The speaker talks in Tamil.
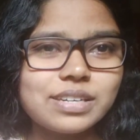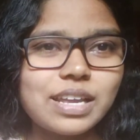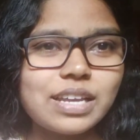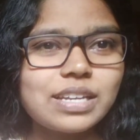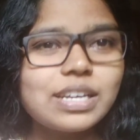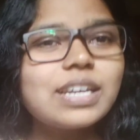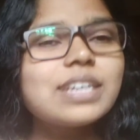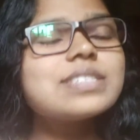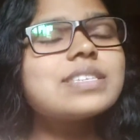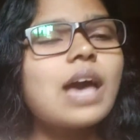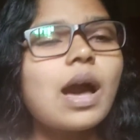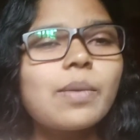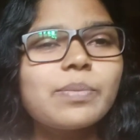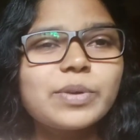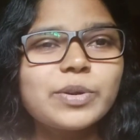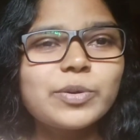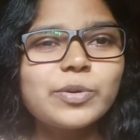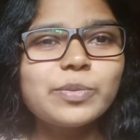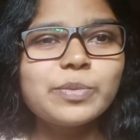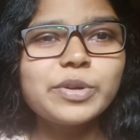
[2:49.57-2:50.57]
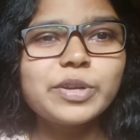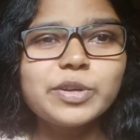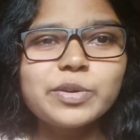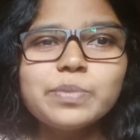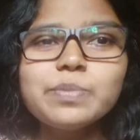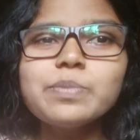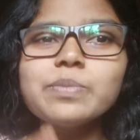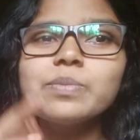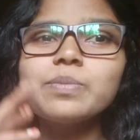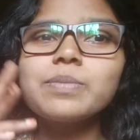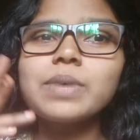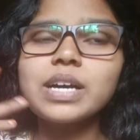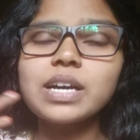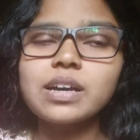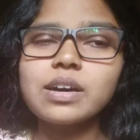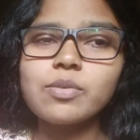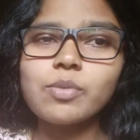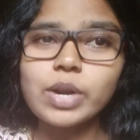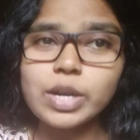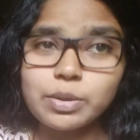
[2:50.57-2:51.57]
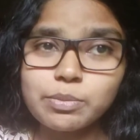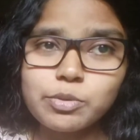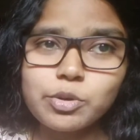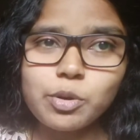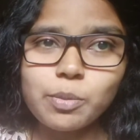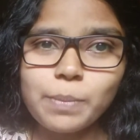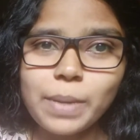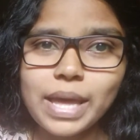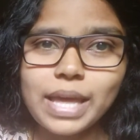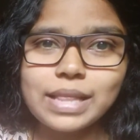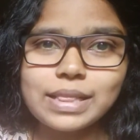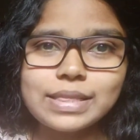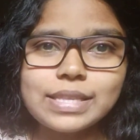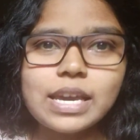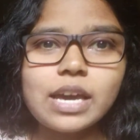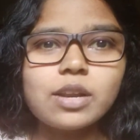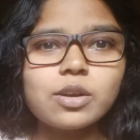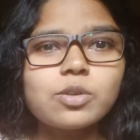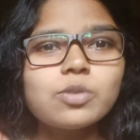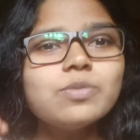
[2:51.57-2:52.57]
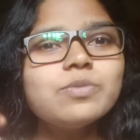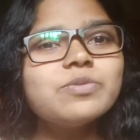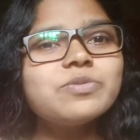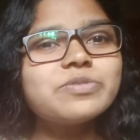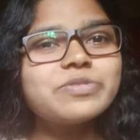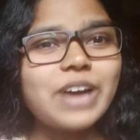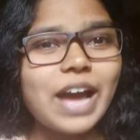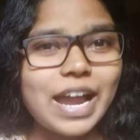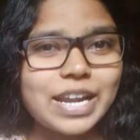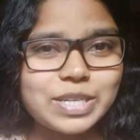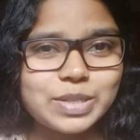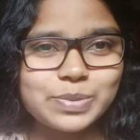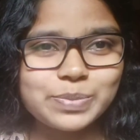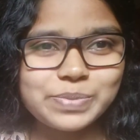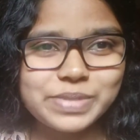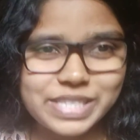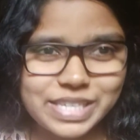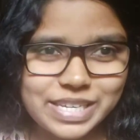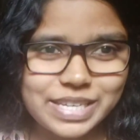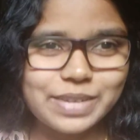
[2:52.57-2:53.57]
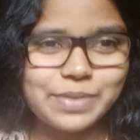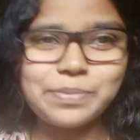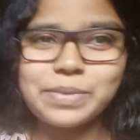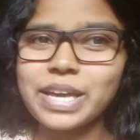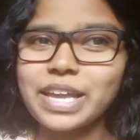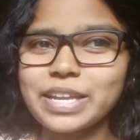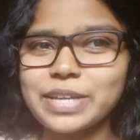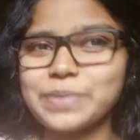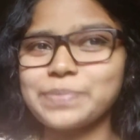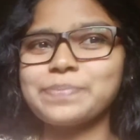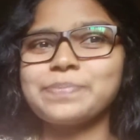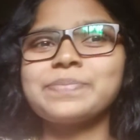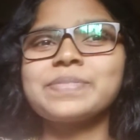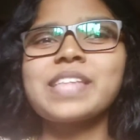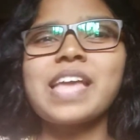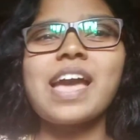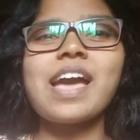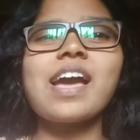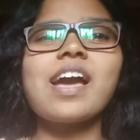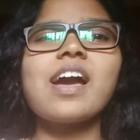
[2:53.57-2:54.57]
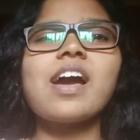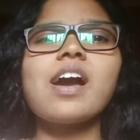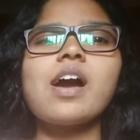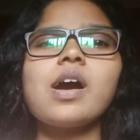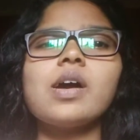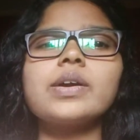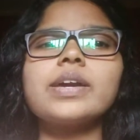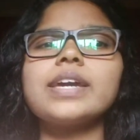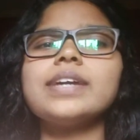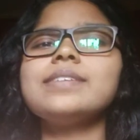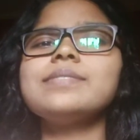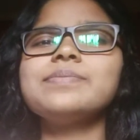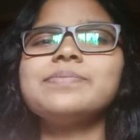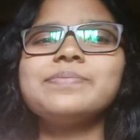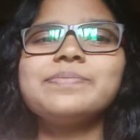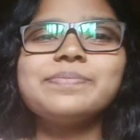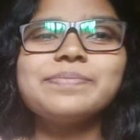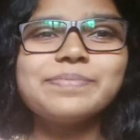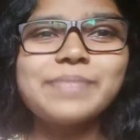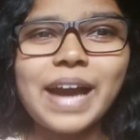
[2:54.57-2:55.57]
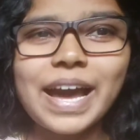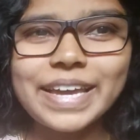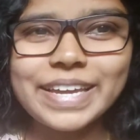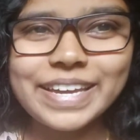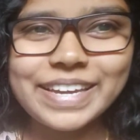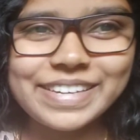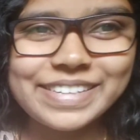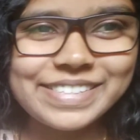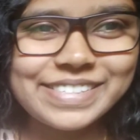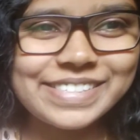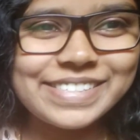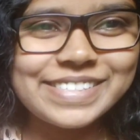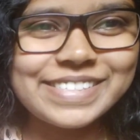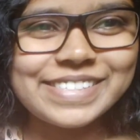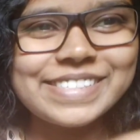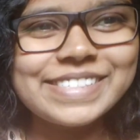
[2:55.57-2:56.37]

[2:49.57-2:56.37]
நல்லா சாப்பிடவும் முடியும் உடம்பு ரொம்ப ஹெல்த்தியாக இருக்கும் ஃபேட்டும் சீக்கிரம் கரையும் ஓகே பாய்